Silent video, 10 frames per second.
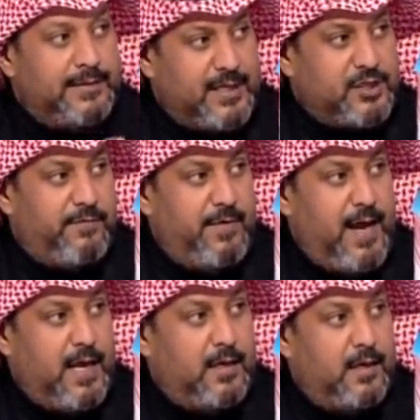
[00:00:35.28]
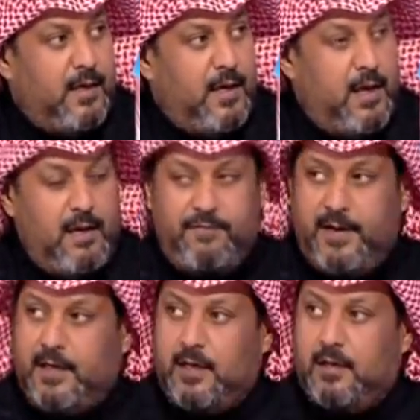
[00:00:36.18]
تكشف حال
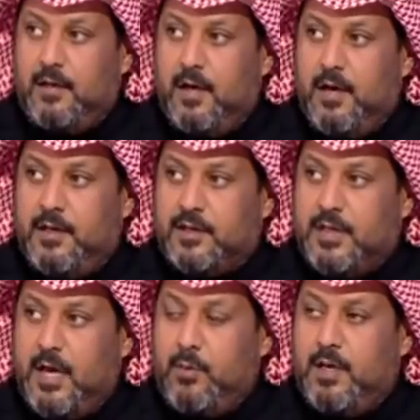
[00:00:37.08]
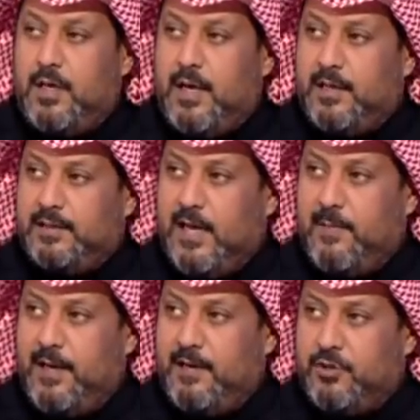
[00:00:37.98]
الفريق النصراوي اللي راح
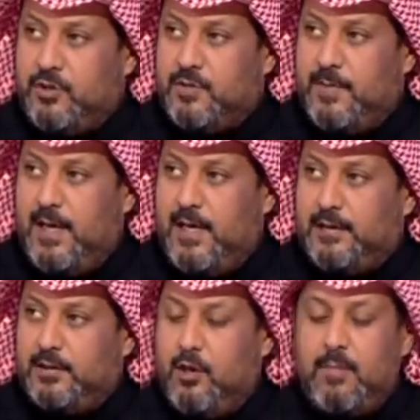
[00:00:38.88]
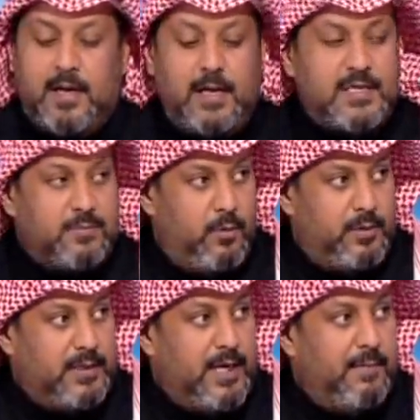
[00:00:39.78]
نتكلم عنه في جزء من حلقة اليوم لكن لازم
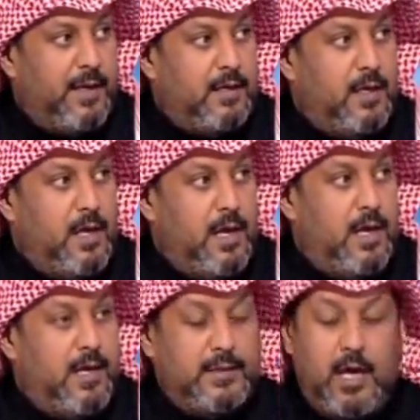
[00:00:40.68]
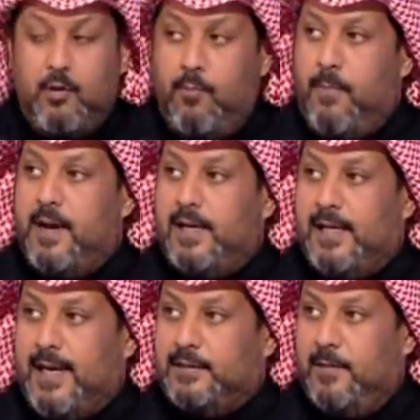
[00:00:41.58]
اليوم نتكلم عن الأداء المبهر
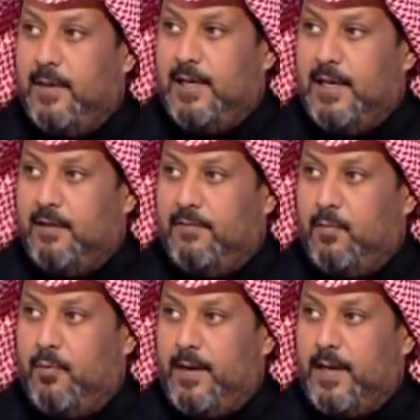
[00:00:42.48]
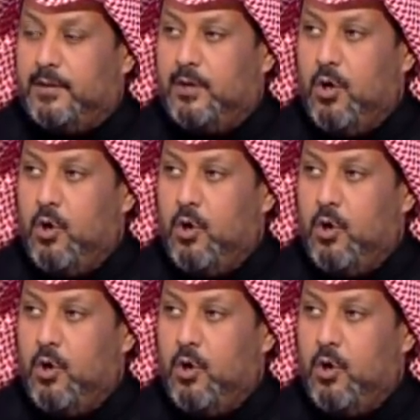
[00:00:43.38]
اللي قدمه الهلال في المباراة